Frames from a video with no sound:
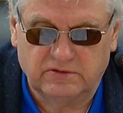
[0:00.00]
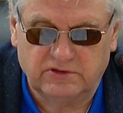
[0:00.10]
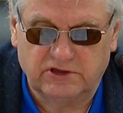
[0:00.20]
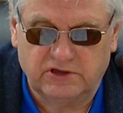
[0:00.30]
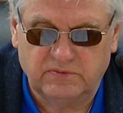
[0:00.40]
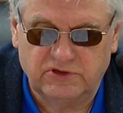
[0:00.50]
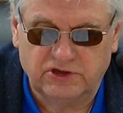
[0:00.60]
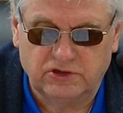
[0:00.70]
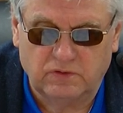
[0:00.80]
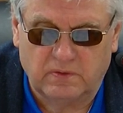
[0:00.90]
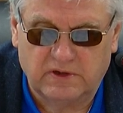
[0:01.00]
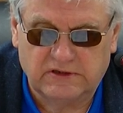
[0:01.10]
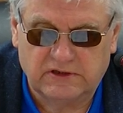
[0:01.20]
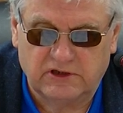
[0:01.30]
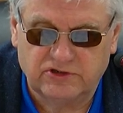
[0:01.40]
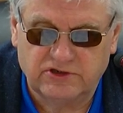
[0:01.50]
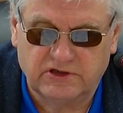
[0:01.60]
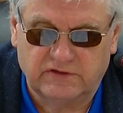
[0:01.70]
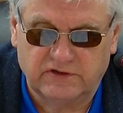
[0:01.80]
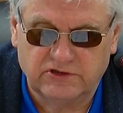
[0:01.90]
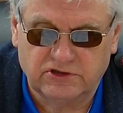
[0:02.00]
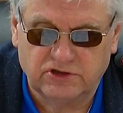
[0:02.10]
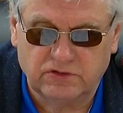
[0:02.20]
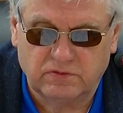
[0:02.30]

70 y, łamane na 326